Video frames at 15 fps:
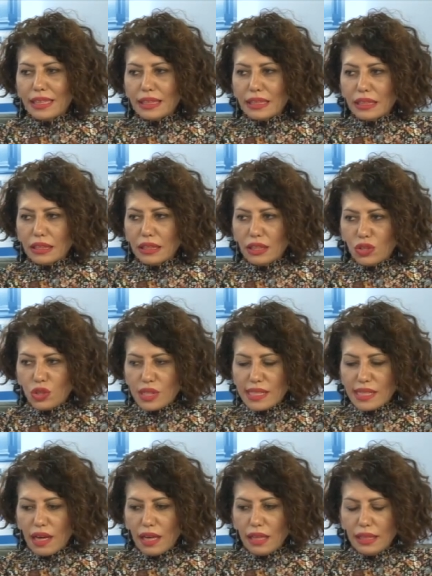e,
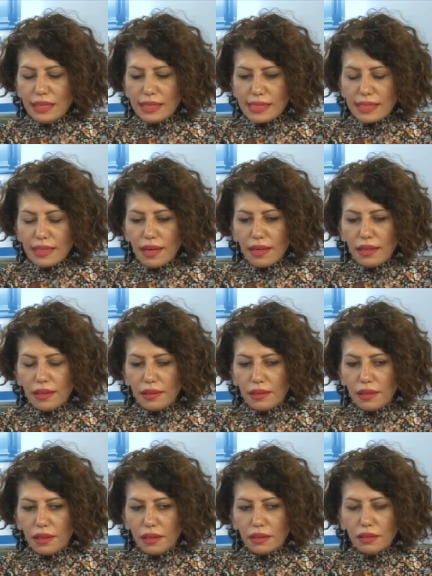içsel hislerle
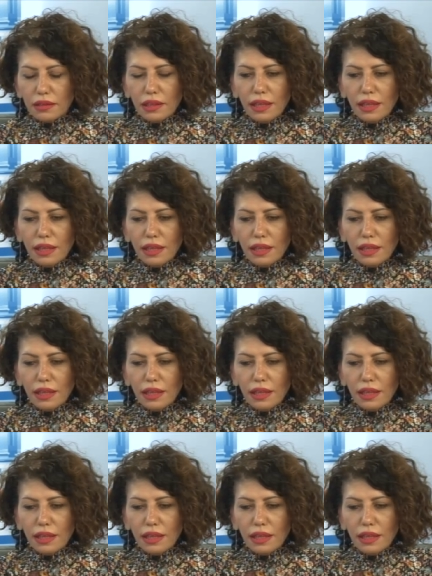alakalı